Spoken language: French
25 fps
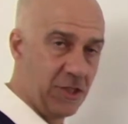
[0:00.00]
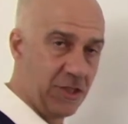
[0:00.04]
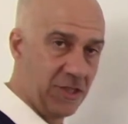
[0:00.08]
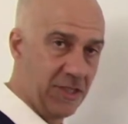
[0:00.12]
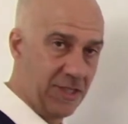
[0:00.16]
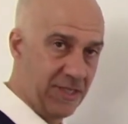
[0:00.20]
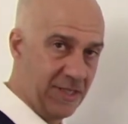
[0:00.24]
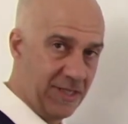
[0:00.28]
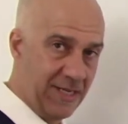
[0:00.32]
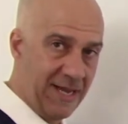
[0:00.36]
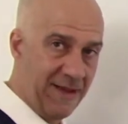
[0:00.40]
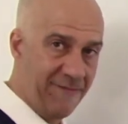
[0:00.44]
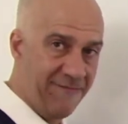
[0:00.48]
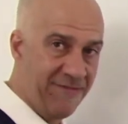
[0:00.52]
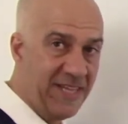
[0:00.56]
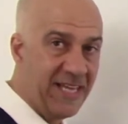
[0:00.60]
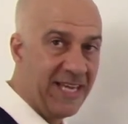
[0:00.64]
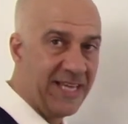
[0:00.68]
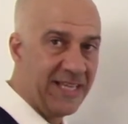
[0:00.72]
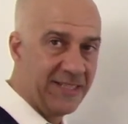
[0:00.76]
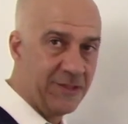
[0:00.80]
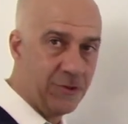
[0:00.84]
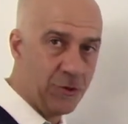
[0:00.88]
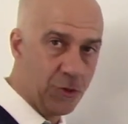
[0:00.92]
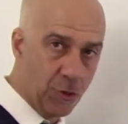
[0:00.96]
la vie
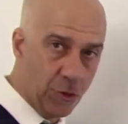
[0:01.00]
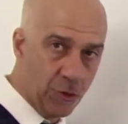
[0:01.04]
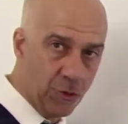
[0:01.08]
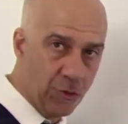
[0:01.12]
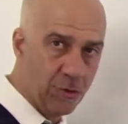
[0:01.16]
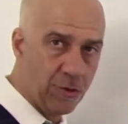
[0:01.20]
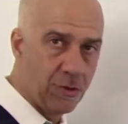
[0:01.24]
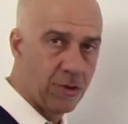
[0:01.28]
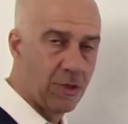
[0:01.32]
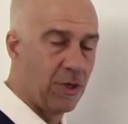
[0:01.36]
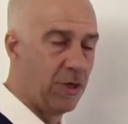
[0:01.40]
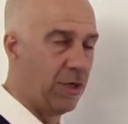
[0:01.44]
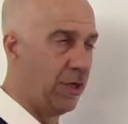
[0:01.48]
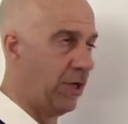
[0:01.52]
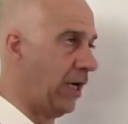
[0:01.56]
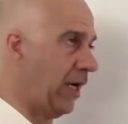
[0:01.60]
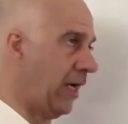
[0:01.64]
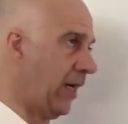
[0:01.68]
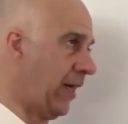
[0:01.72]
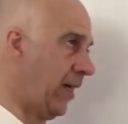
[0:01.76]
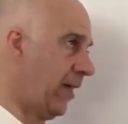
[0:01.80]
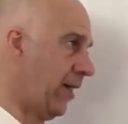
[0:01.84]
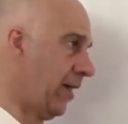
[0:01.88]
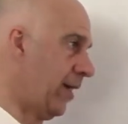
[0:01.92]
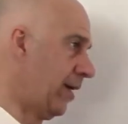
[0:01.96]
est dure,
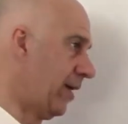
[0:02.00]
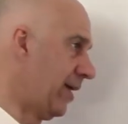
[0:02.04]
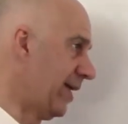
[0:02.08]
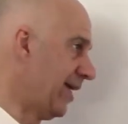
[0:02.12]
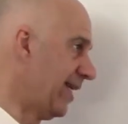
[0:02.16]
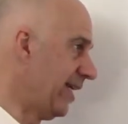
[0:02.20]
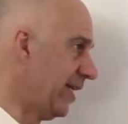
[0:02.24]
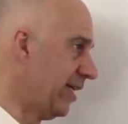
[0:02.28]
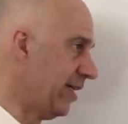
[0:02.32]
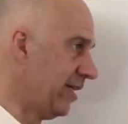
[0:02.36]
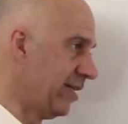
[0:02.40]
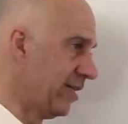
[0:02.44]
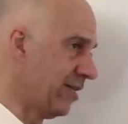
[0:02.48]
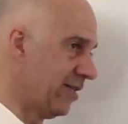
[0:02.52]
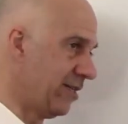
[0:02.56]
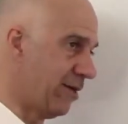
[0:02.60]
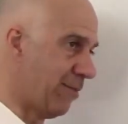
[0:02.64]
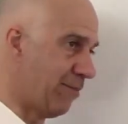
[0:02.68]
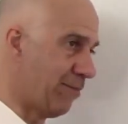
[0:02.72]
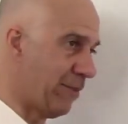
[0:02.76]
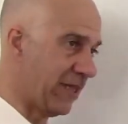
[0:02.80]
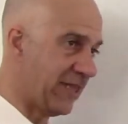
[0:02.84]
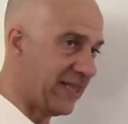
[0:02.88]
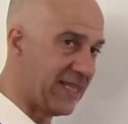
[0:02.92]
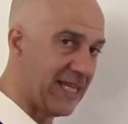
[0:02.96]
euh, il n'y a,
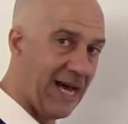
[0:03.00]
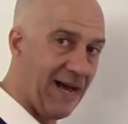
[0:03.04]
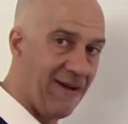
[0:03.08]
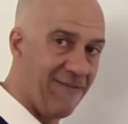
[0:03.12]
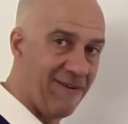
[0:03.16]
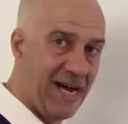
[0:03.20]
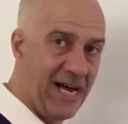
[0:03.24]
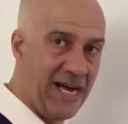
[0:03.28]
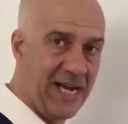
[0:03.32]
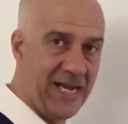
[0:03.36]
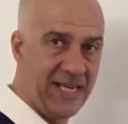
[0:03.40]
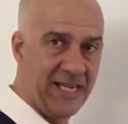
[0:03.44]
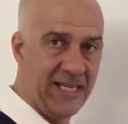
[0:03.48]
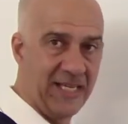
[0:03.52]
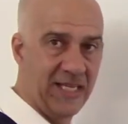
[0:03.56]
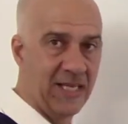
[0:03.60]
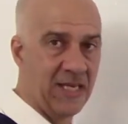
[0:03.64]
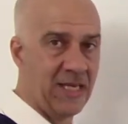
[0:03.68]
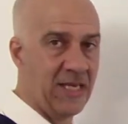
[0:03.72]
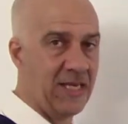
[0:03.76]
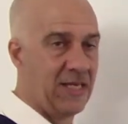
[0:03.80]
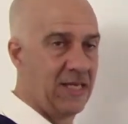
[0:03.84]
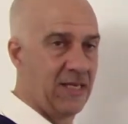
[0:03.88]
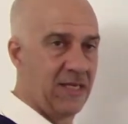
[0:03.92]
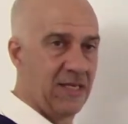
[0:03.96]
pas de travail,
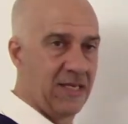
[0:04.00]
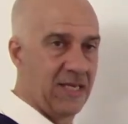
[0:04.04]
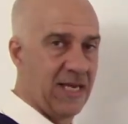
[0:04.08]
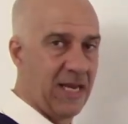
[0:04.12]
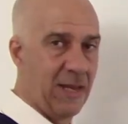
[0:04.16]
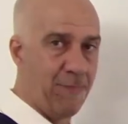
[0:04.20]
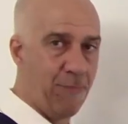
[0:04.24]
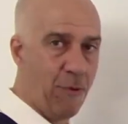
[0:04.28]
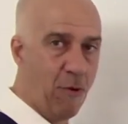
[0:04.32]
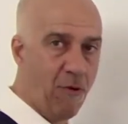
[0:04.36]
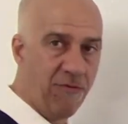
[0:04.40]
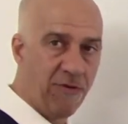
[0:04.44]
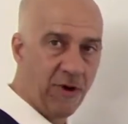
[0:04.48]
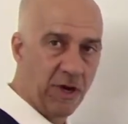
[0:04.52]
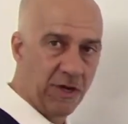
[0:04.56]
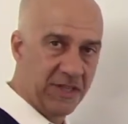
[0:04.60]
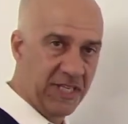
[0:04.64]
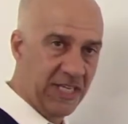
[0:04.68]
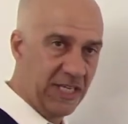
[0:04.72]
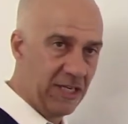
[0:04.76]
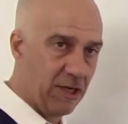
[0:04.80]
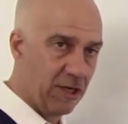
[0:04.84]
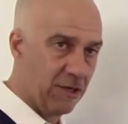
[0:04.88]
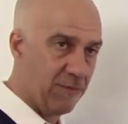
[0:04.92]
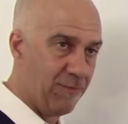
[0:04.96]
la
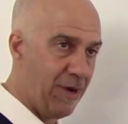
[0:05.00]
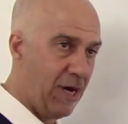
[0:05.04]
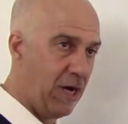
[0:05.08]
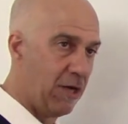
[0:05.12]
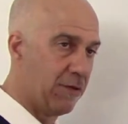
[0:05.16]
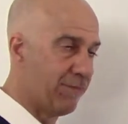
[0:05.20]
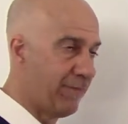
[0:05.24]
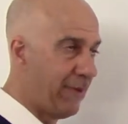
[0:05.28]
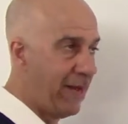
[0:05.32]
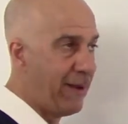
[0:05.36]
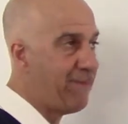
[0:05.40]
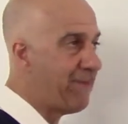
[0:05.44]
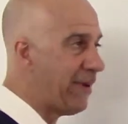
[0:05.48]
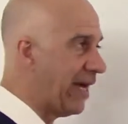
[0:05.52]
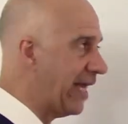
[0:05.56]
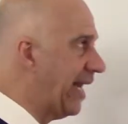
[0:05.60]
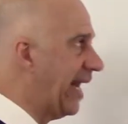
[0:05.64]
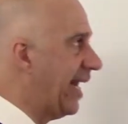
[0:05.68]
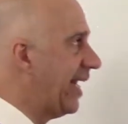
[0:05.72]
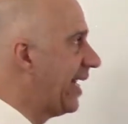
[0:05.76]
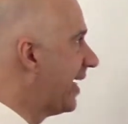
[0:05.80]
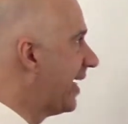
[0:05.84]
pauvreté augmente, même pendant les